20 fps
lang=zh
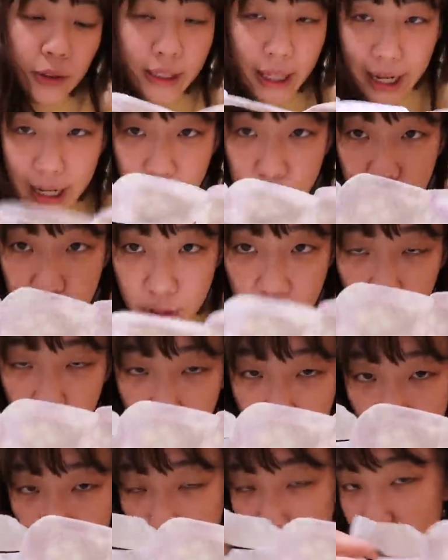我戴上去之
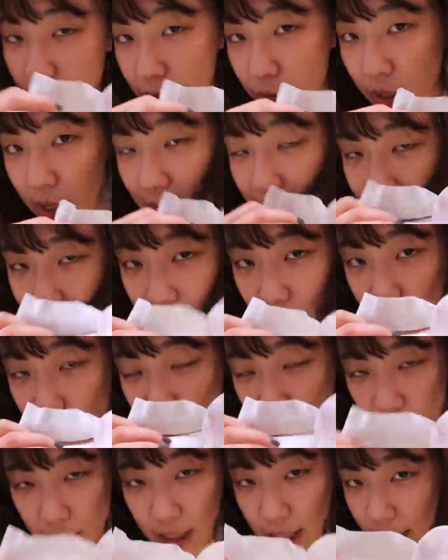后，我们就要结束
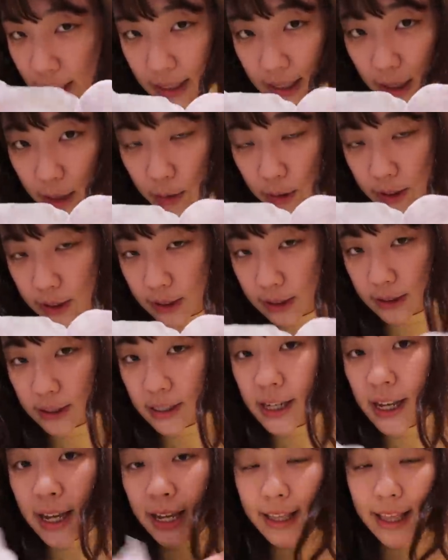今天这一回合。
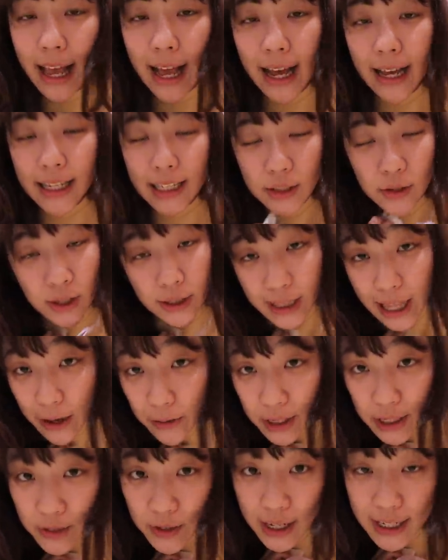那希望大家
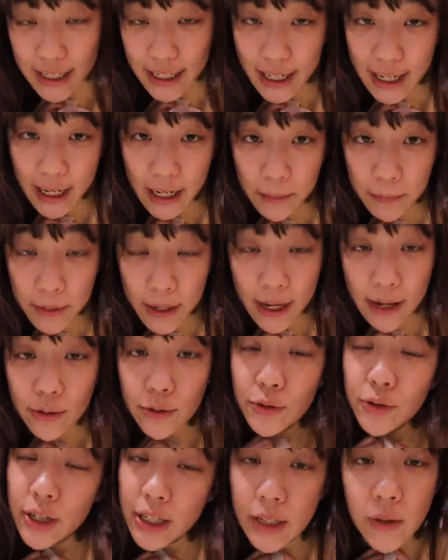会喜欢今天影片，如
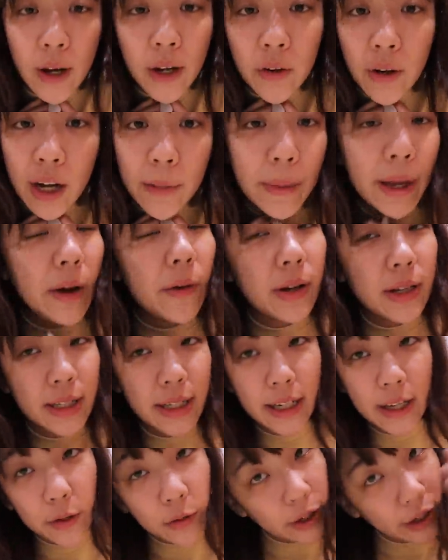果喜欢的话，不要忘记
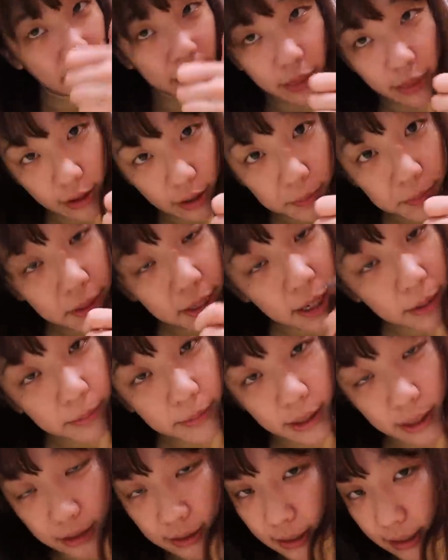给我一个 thumbs up，
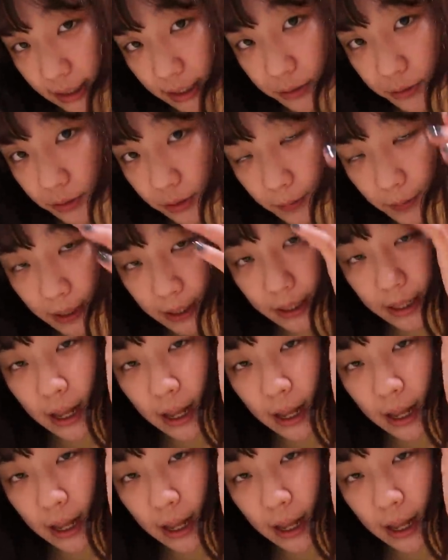然后呢订阅我的频